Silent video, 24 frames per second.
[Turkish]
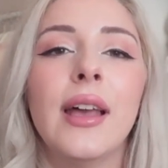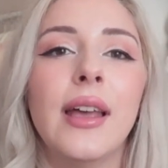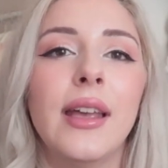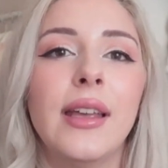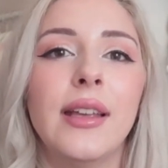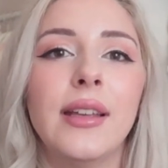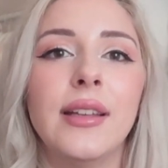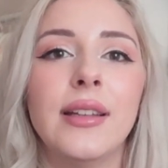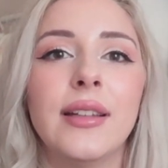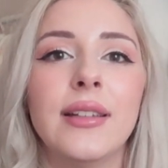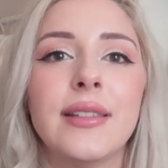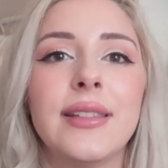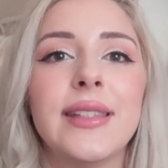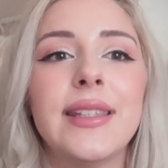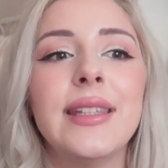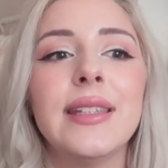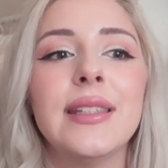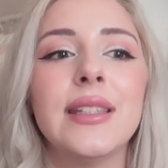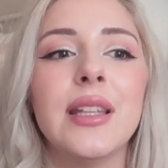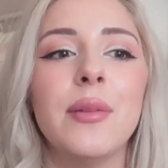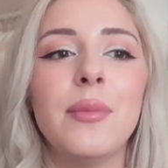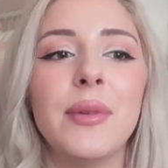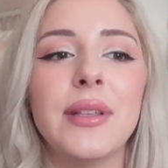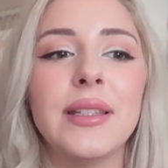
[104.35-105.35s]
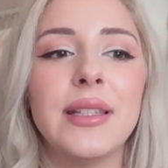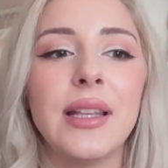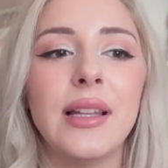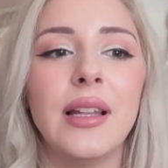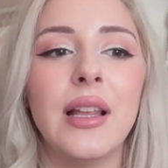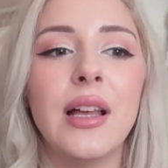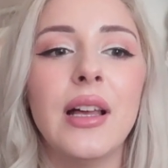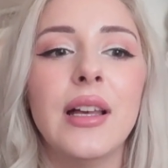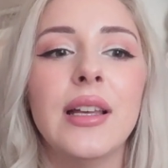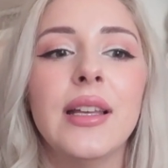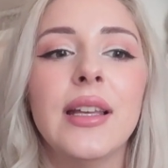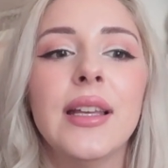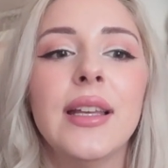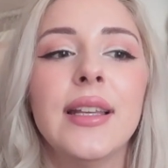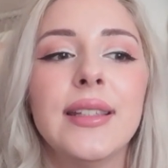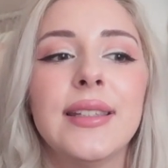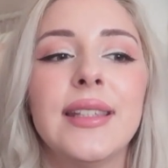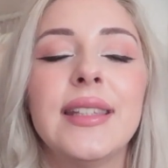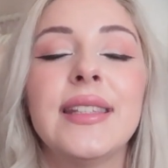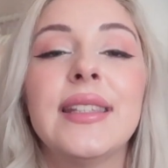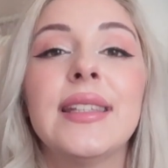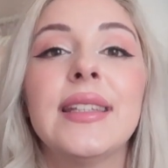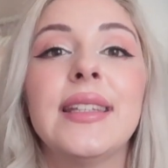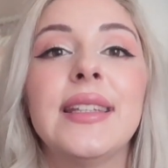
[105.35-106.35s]
Ee, siz de mesela
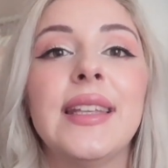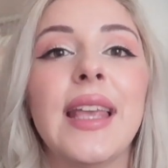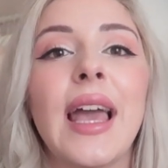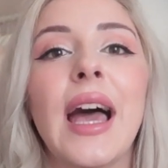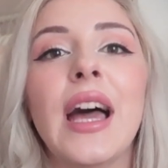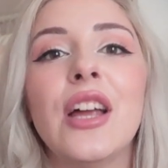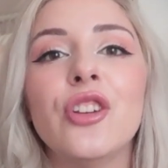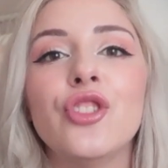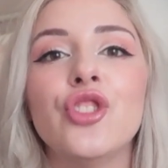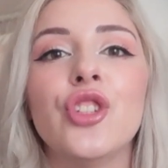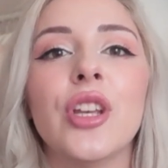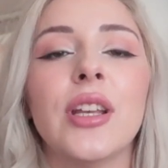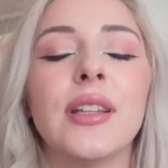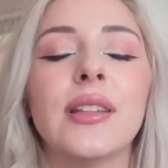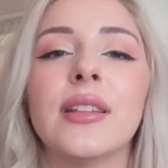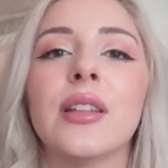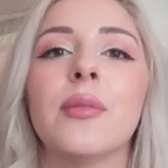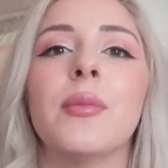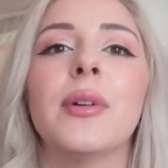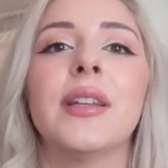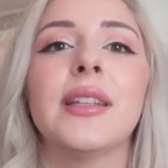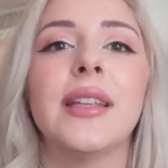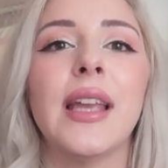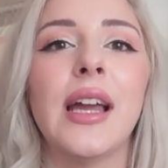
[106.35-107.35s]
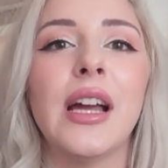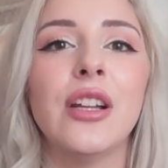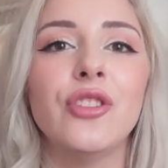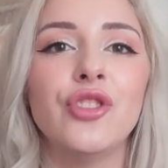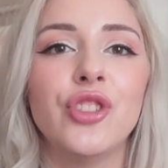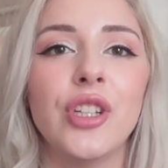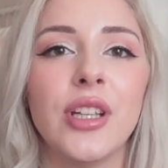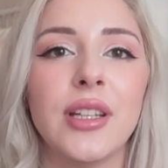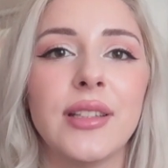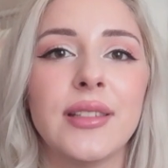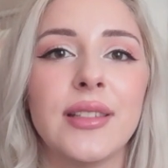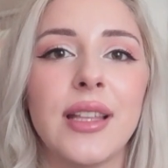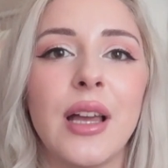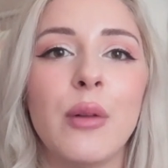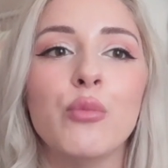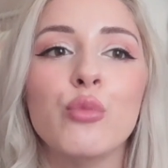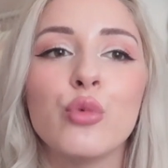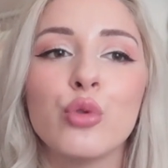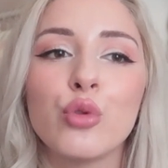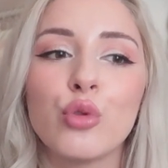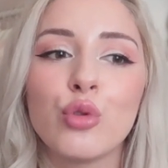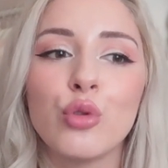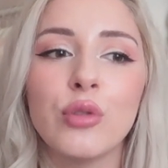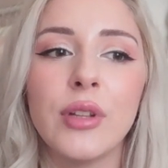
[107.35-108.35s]
sizi gerçekten ama gerçekten
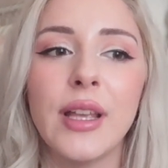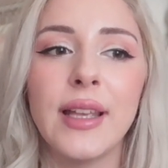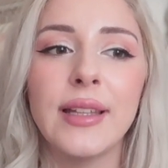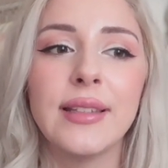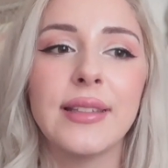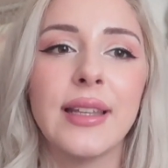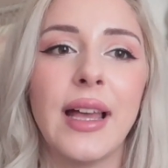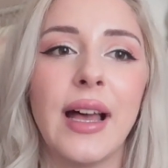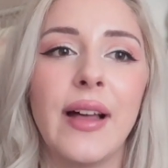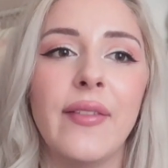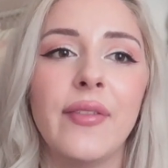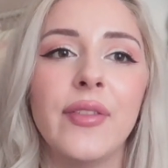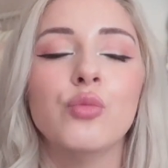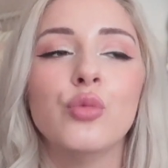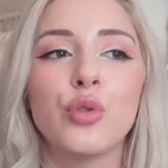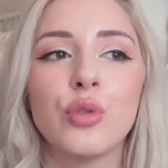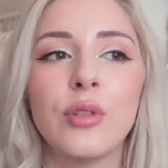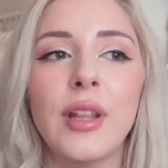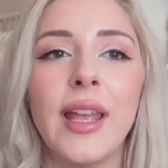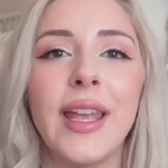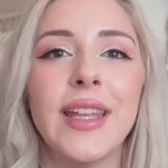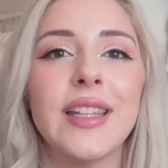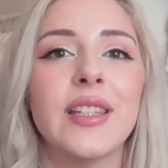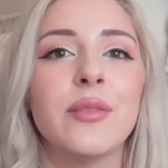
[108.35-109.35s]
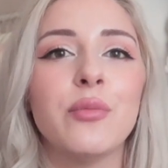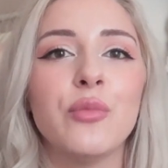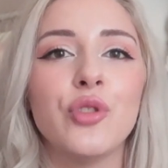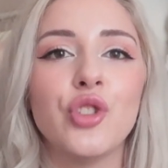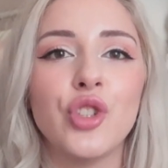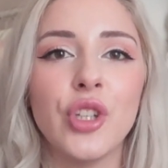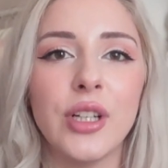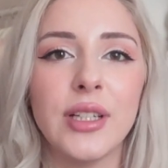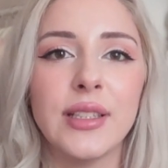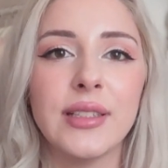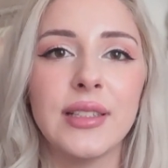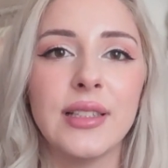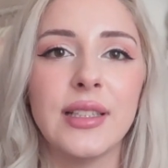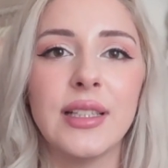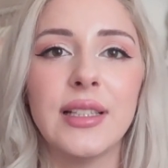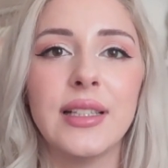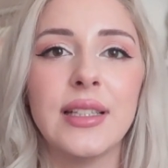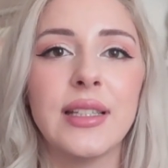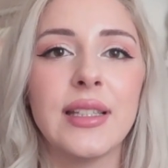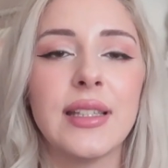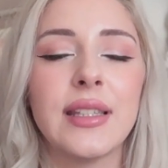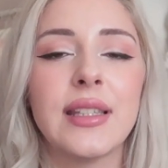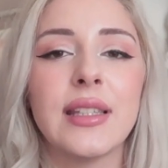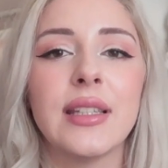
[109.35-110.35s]
mutlu eden, mutlu etmiş
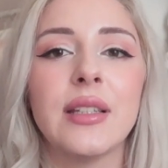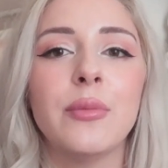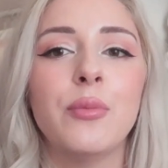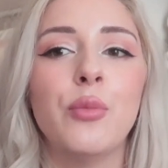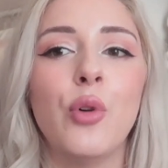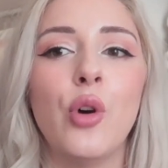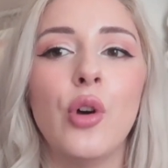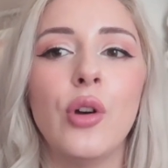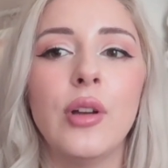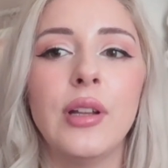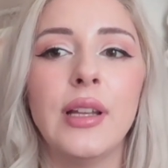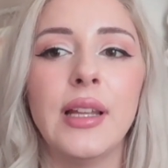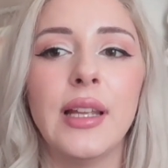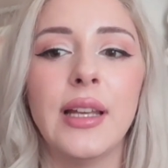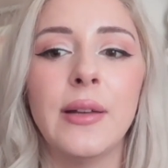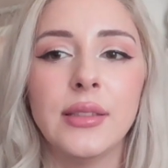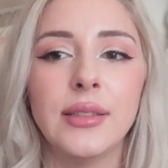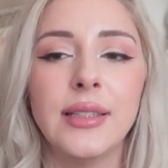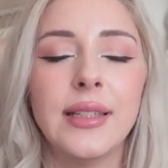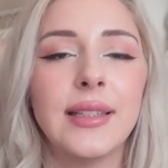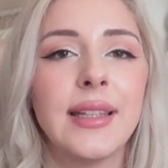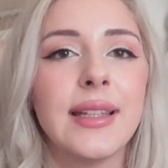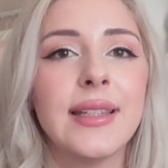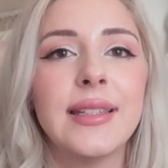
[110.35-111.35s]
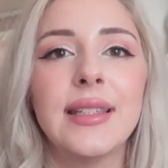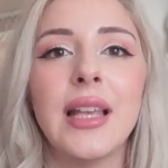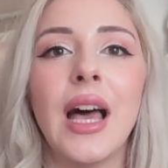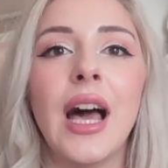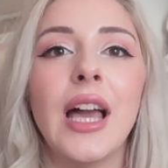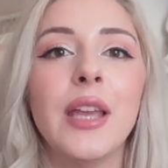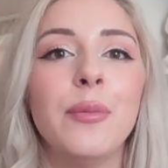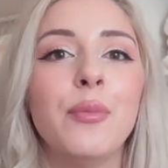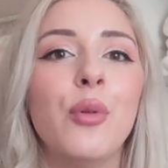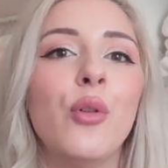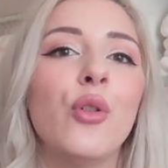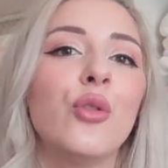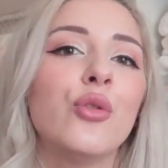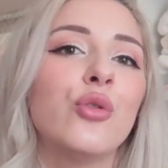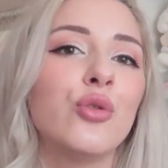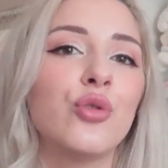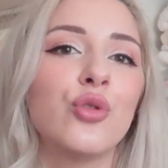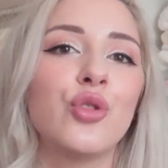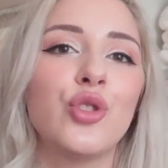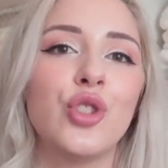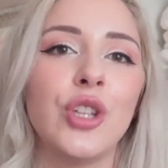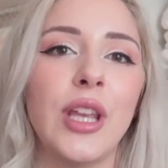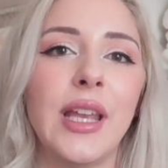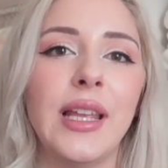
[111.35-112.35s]
anılarınızı böyle ya da sahip
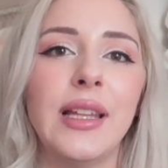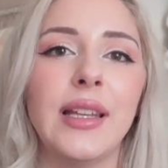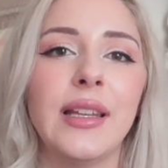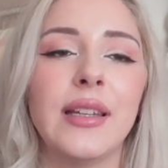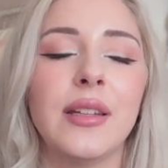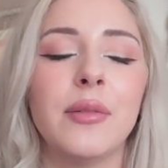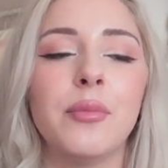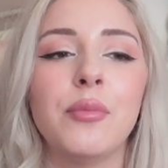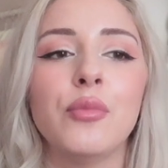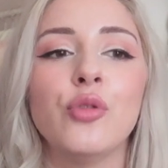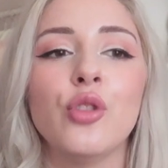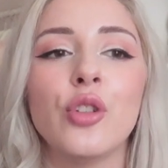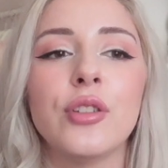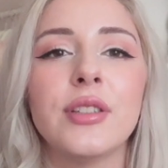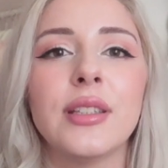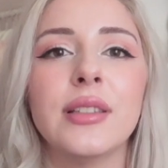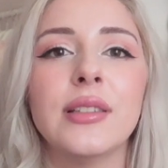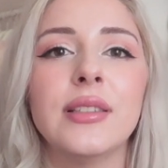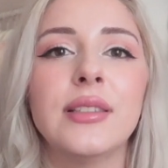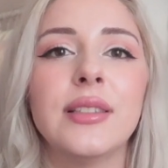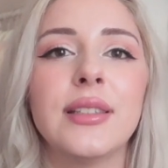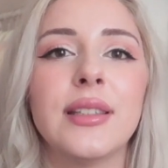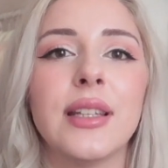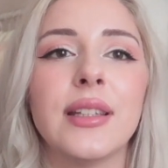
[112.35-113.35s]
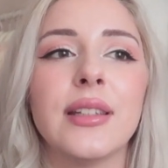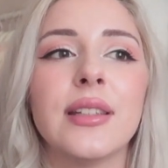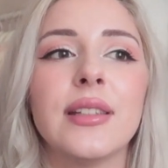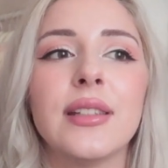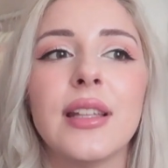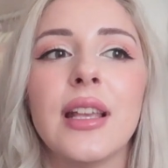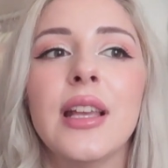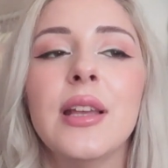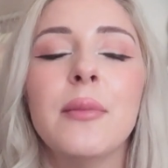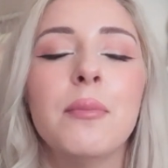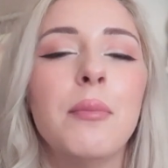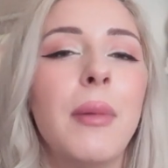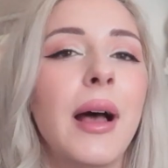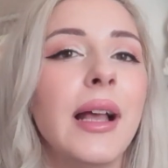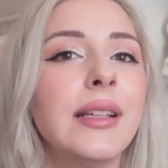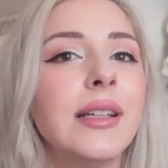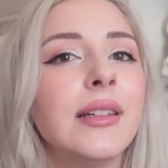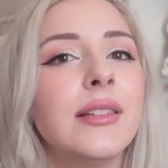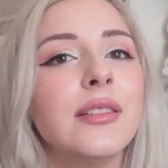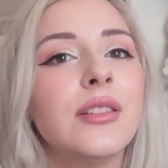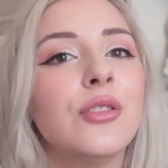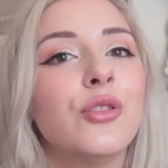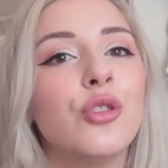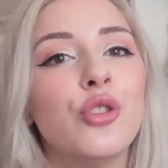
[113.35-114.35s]
olduğunuz şeyleri not alırsanız
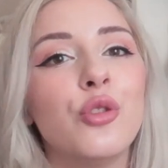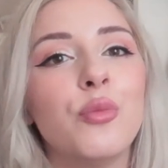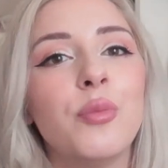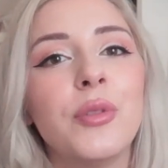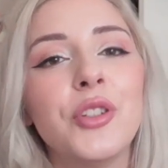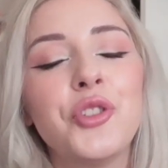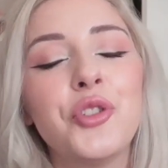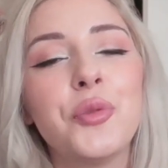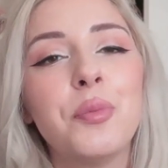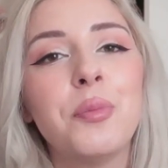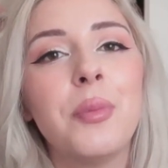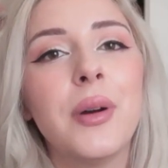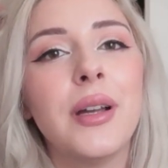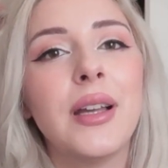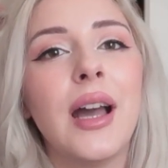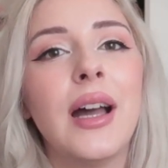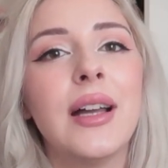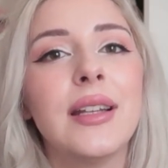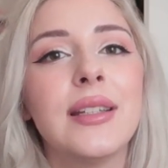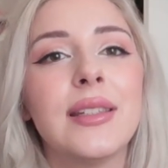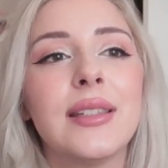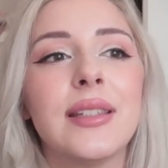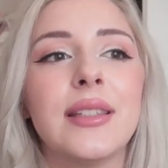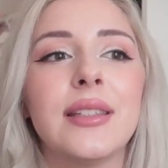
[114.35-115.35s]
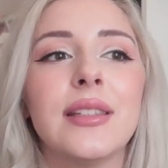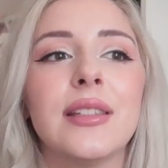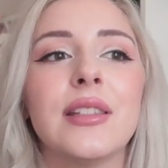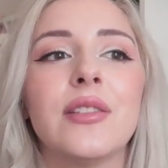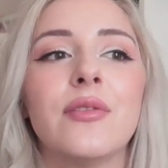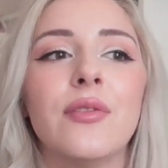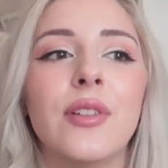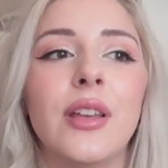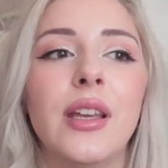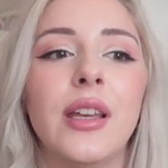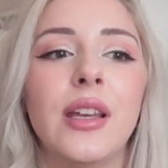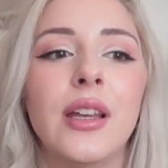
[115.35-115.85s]
belki arada dönüp açıp bakarsınız ve